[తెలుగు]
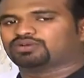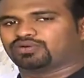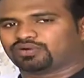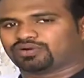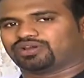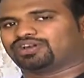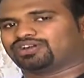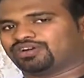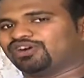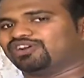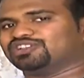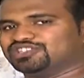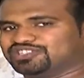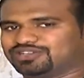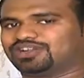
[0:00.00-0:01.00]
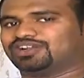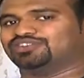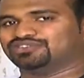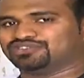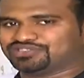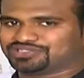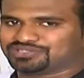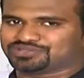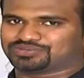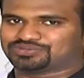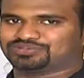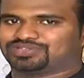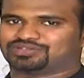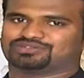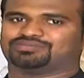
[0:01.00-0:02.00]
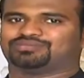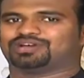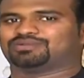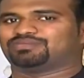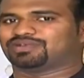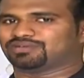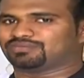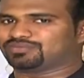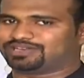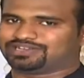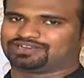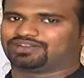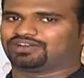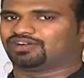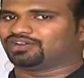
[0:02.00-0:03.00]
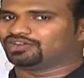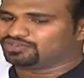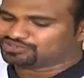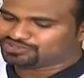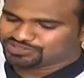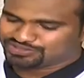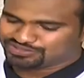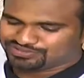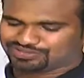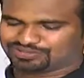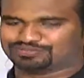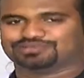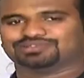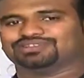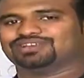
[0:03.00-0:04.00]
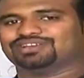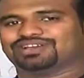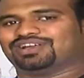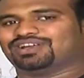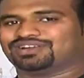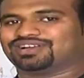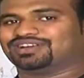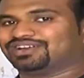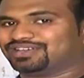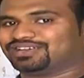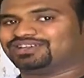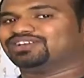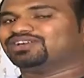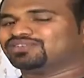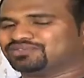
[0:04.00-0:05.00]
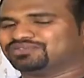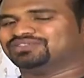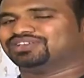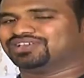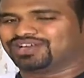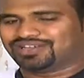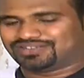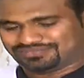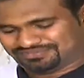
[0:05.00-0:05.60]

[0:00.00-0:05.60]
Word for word: కోకోనట్ ఆయిల్ జనరల్గా యూజ్ చేస్తుంటారు బట్ మనం రెగ్యులర్ ఆయిల్ యూజ్ చేస్తున్నాము ఎందుకంటే కొద్దిగా